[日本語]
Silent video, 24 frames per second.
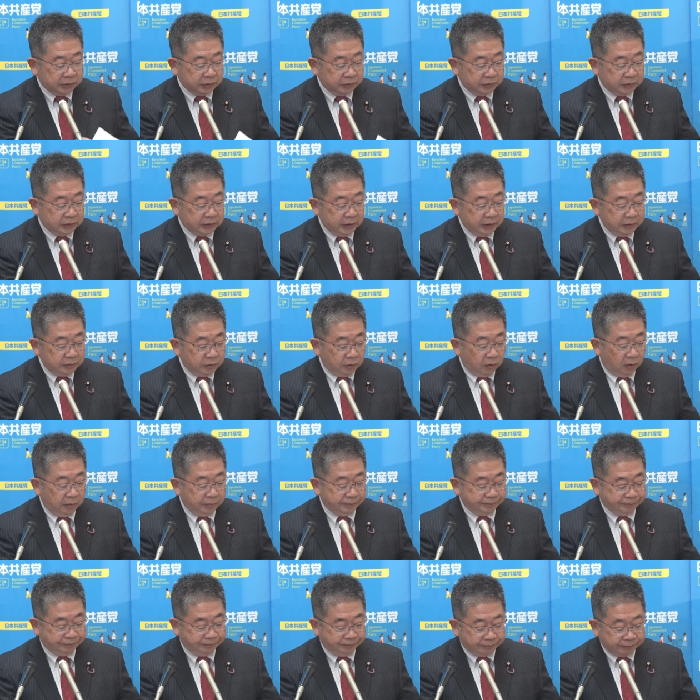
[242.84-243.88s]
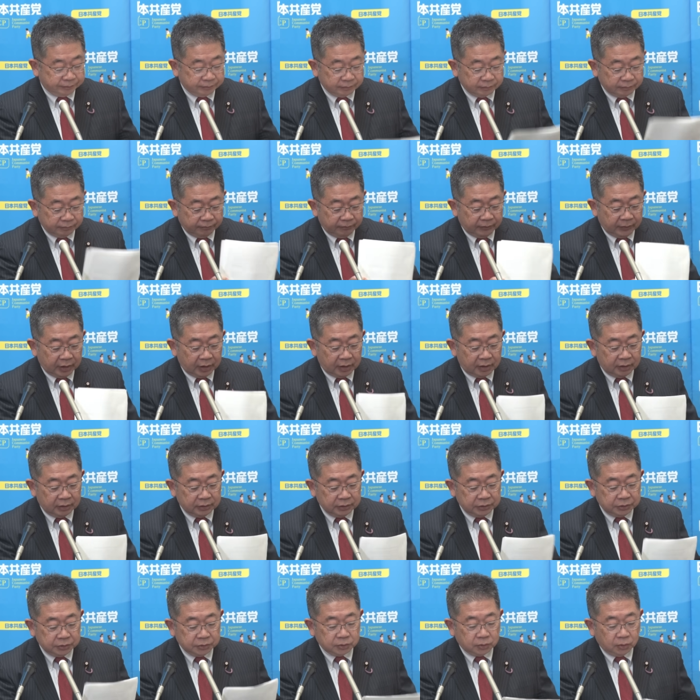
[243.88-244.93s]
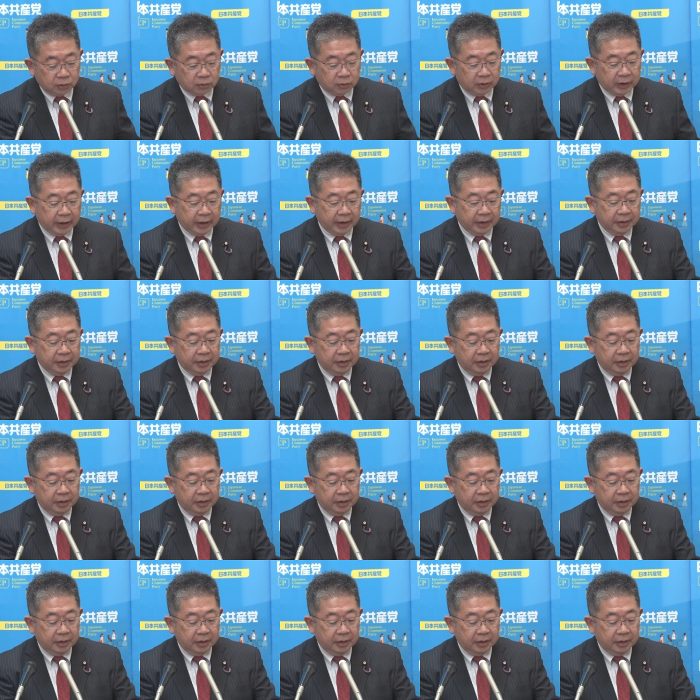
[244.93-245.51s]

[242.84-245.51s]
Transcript: 築していくということで、